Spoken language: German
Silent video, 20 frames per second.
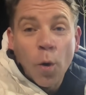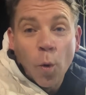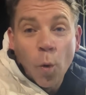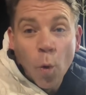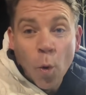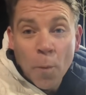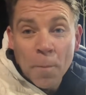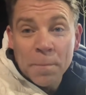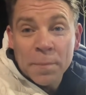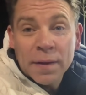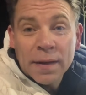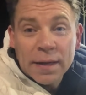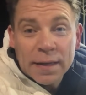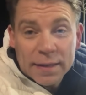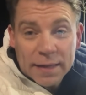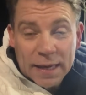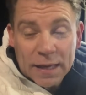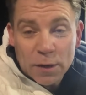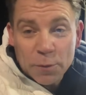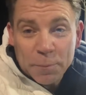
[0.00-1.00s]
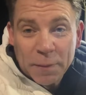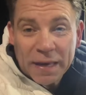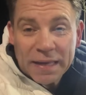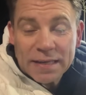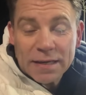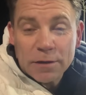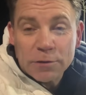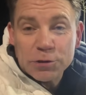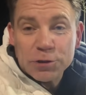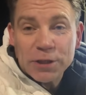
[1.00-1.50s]
um
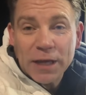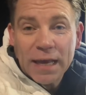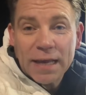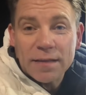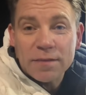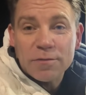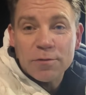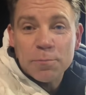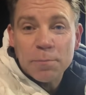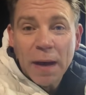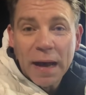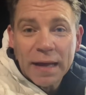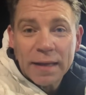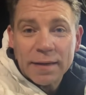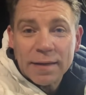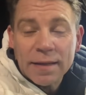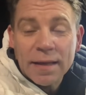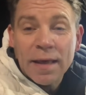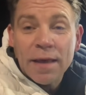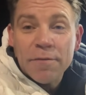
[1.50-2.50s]
Kilometer und Strecke zu machen.